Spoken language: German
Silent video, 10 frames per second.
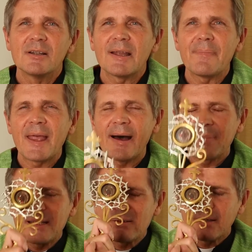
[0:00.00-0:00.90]
Dem Namen
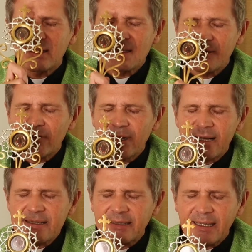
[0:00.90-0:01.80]
Jesu Christi von
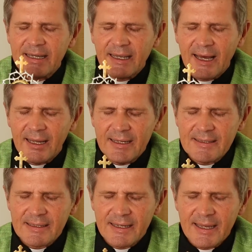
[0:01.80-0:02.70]
Nazareth trenne ich
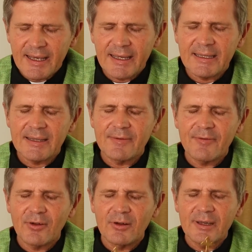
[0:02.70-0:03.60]
alles Negative
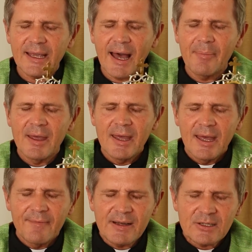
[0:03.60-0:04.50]
von euch ab,
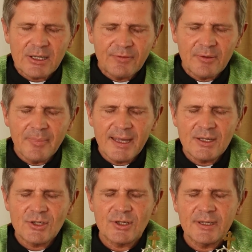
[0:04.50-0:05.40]
was euch von
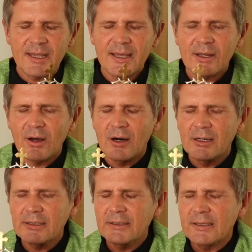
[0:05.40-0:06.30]
Menschen, Dingen,
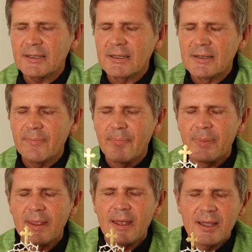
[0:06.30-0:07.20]
Orten,
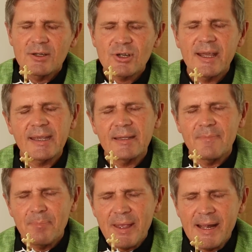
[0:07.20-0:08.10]

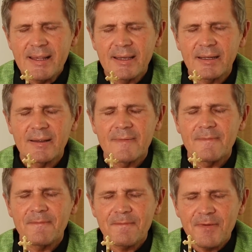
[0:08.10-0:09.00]
schlechten Bildern,
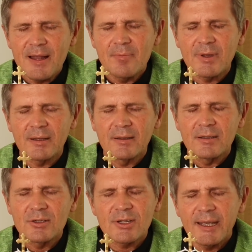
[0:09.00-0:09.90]
Filmen,
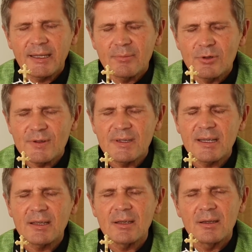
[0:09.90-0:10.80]
schlechter
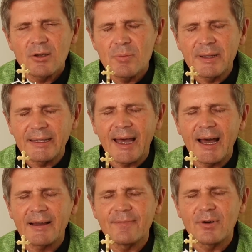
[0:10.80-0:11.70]
Musik
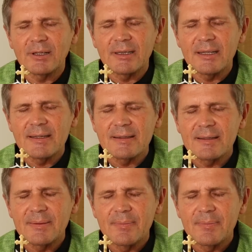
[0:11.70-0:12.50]
übertragen worden ist.